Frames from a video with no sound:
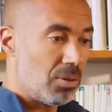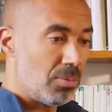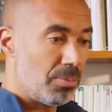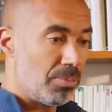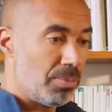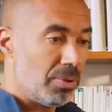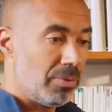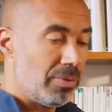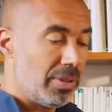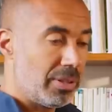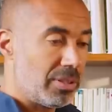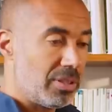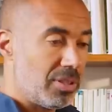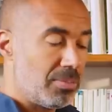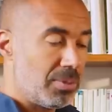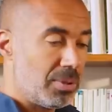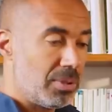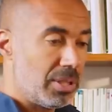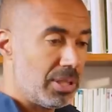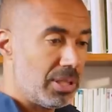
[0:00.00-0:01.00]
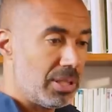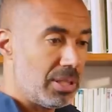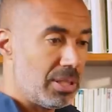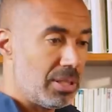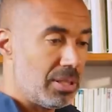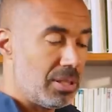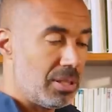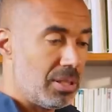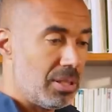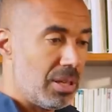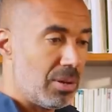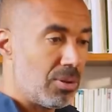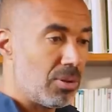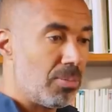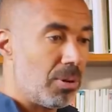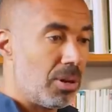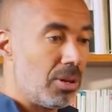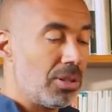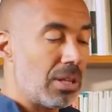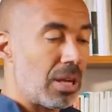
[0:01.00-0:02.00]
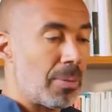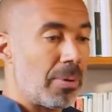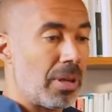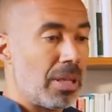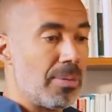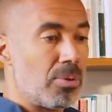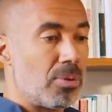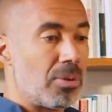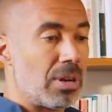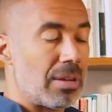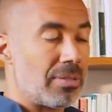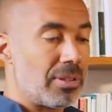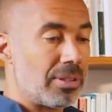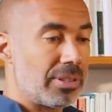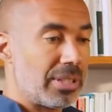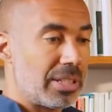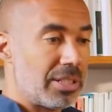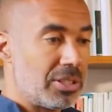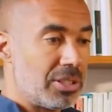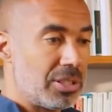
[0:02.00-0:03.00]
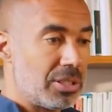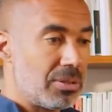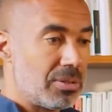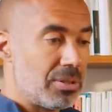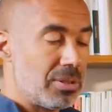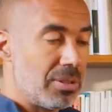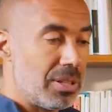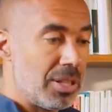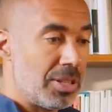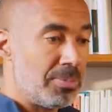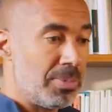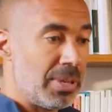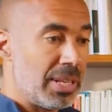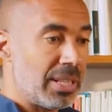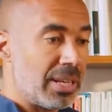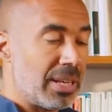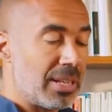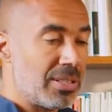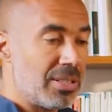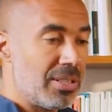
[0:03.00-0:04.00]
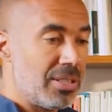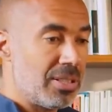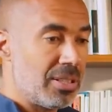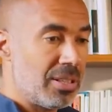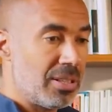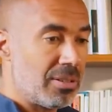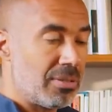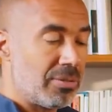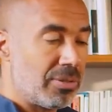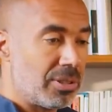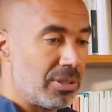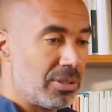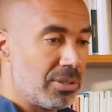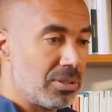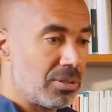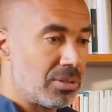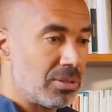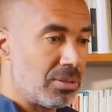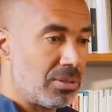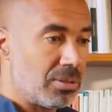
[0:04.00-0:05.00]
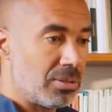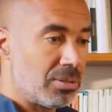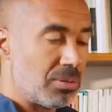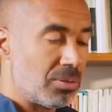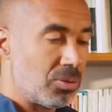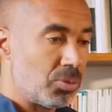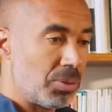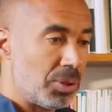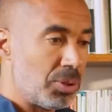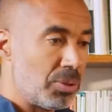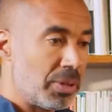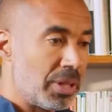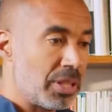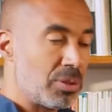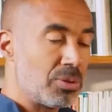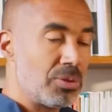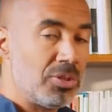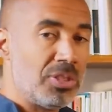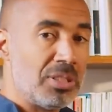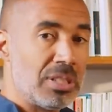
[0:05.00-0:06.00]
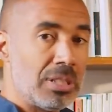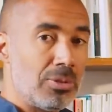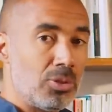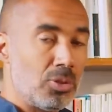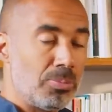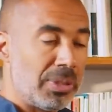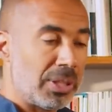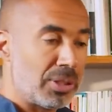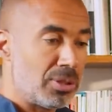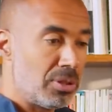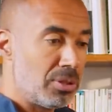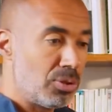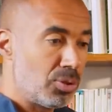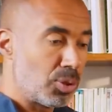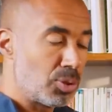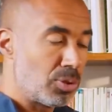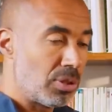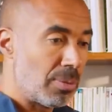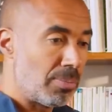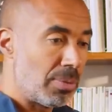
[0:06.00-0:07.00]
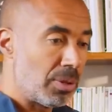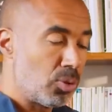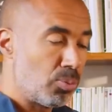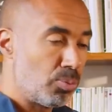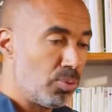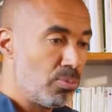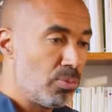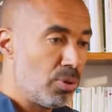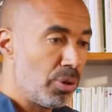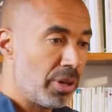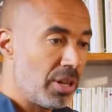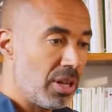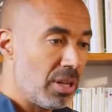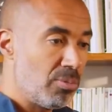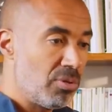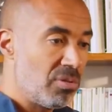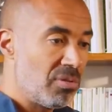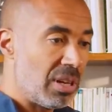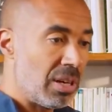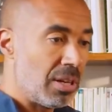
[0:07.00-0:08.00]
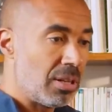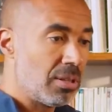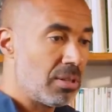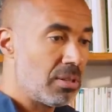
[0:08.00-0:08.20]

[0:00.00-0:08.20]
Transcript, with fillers: On peut effectivement les, comprendre. Après, bon, l'avantage, c'est que les lesbiennes racisées en France, euh, on doit être sur quelques dizaines de personnes, donc ça ne doit pas non plus bloquer les boulevards.